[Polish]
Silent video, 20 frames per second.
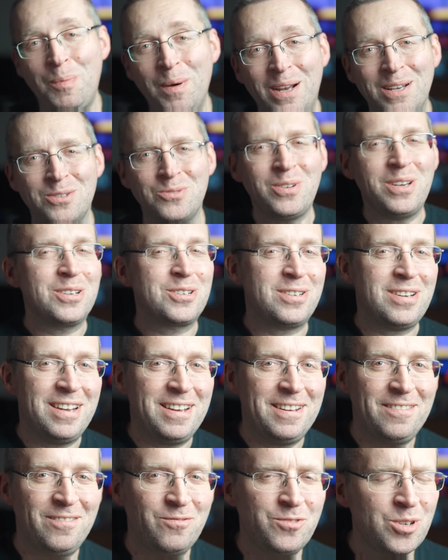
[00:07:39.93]
pokazuje,
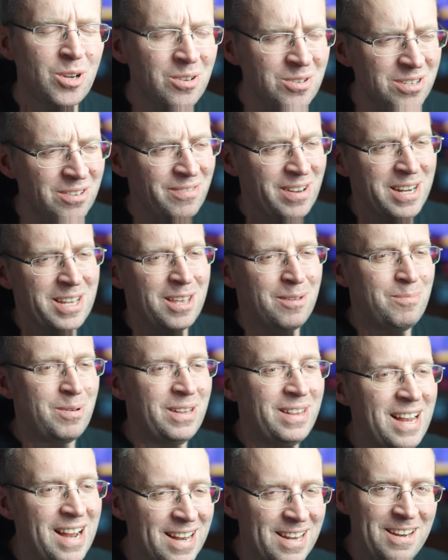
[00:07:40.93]
że w rządzie Wielkiej
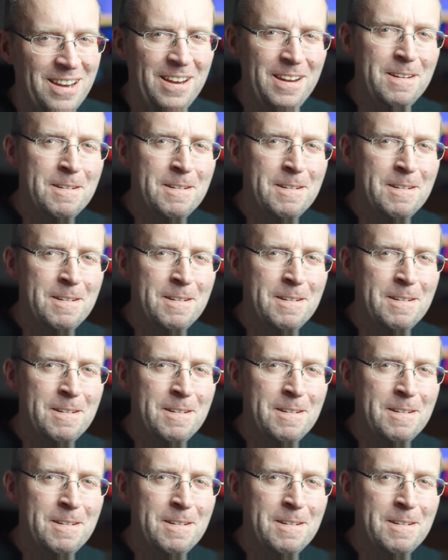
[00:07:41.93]
Brytanii,